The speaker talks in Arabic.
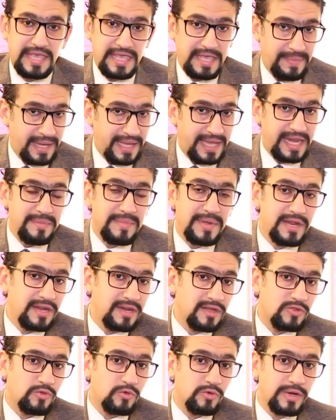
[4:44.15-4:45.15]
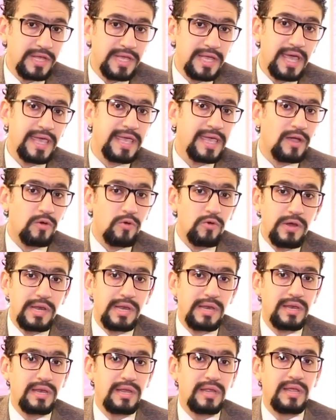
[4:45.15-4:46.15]
يبقى الجريمه الالكترونيه هي
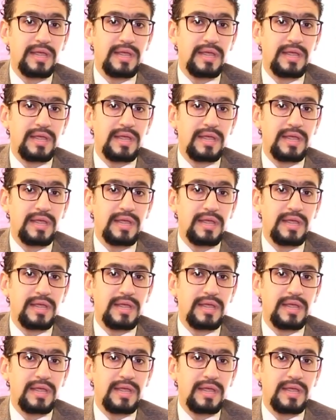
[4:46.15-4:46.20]
كل